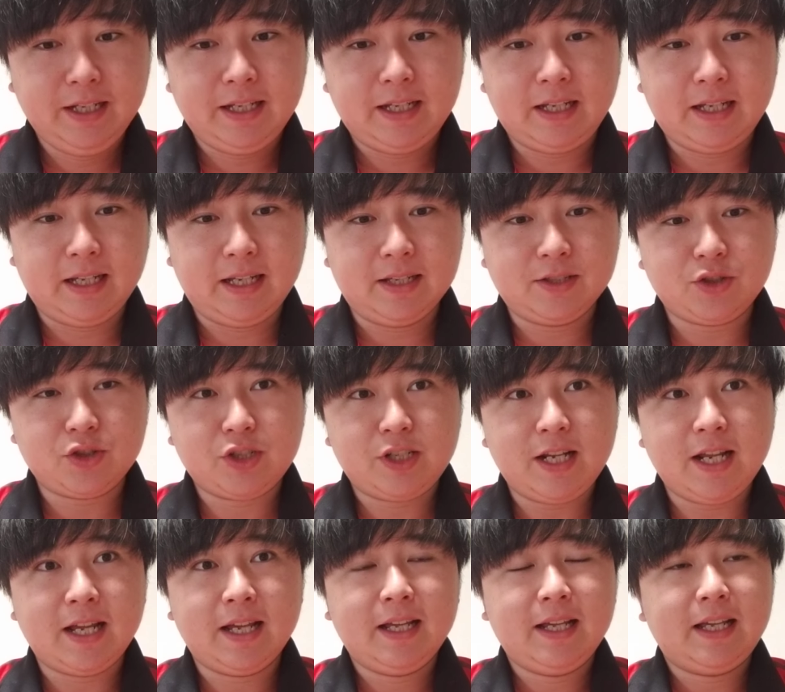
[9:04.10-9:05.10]
えー、そし
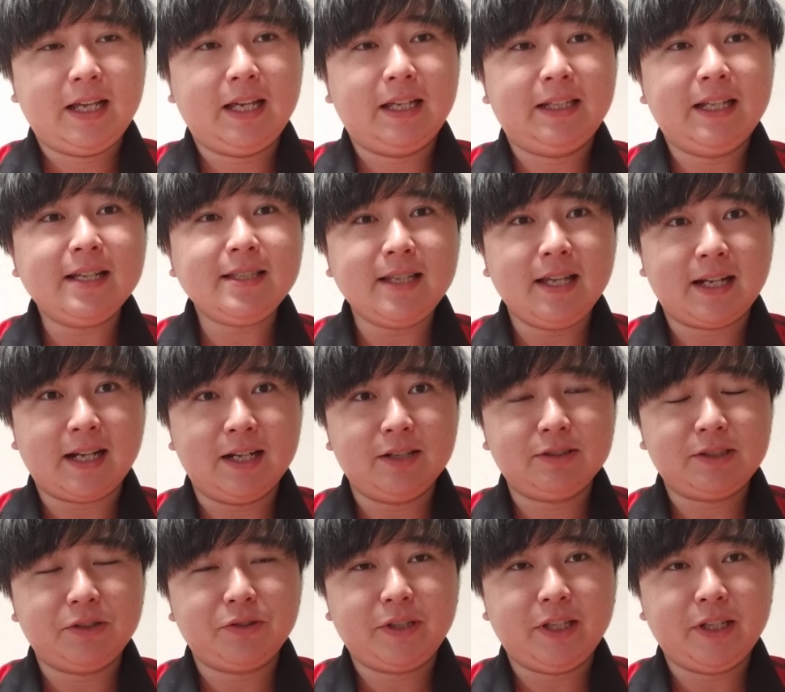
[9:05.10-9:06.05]
て、えー、なぜカウンター